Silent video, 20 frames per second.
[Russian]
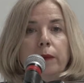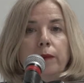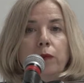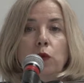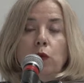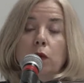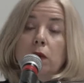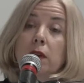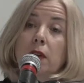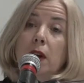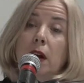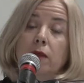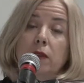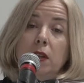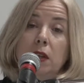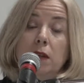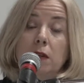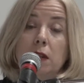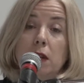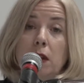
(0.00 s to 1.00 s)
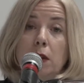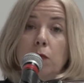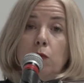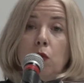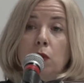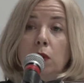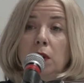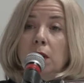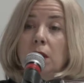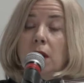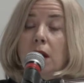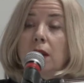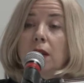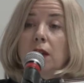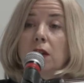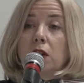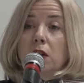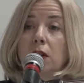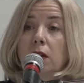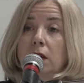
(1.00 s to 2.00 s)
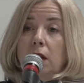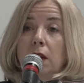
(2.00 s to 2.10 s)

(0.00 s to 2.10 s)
ну, сравнительно молод, конечно,